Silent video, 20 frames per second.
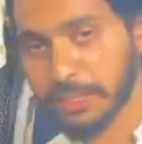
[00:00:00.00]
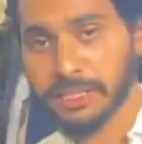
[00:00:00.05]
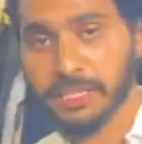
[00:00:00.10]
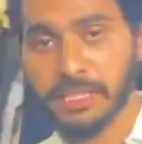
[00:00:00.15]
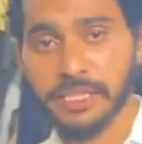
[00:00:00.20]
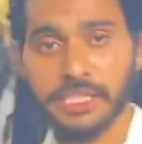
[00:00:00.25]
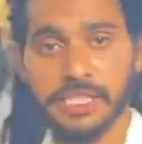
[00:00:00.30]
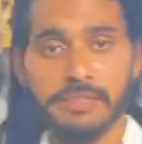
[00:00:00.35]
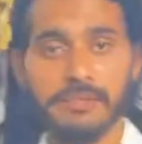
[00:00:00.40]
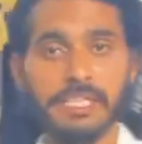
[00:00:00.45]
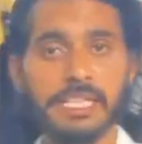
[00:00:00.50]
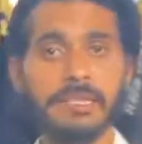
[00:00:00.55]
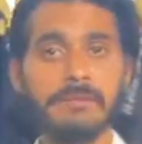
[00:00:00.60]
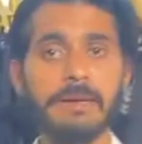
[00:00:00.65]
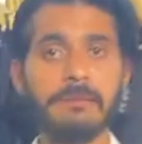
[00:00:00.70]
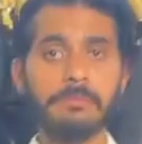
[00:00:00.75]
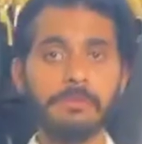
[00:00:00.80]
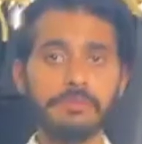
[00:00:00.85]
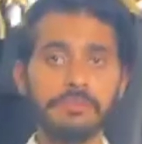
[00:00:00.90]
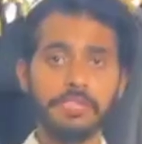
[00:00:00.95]
कितना देने वाले हैं हम
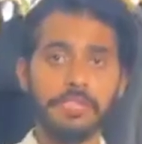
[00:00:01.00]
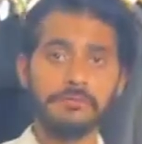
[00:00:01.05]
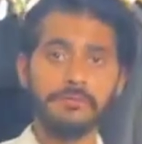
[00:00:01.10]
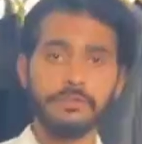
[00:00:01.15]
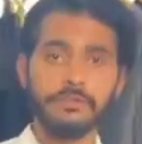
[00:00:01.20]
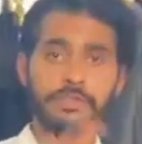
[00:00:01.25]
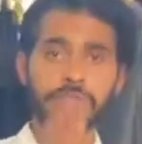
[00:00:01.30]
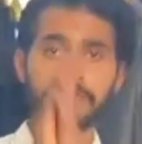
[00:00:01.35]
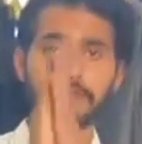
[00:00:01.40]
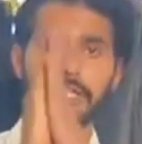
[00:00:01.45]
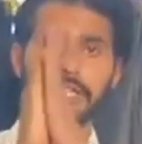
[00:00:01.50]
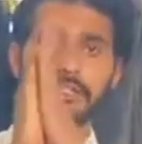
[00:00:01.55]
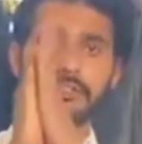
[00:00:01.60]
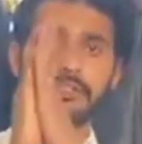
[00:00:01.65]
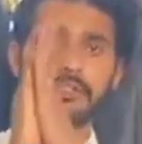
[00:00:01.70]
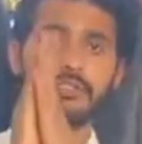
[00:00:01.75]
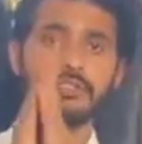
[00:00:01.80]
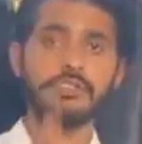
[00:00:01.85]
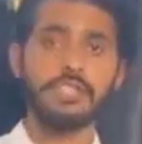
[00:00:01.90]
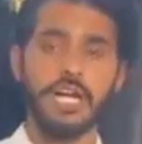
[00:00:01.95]
आपको सिर्फ और सिर्फ एक
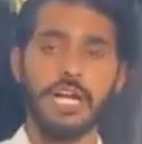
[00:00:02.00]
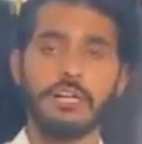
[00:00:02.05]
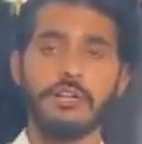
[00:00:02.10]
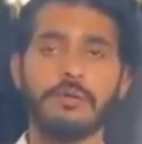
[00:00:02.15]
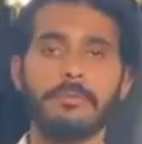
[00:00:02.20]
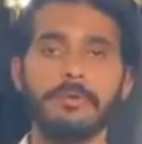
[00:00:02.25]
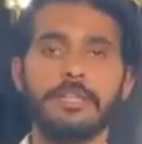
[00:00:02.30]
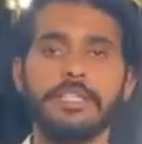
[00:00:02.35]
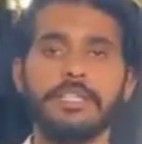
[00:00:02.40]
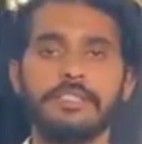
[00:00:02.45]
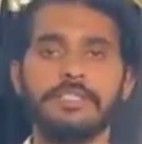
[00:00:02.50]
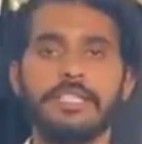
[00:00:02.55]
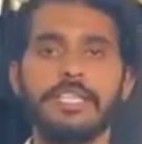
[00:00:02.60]
सौ साठ रुपए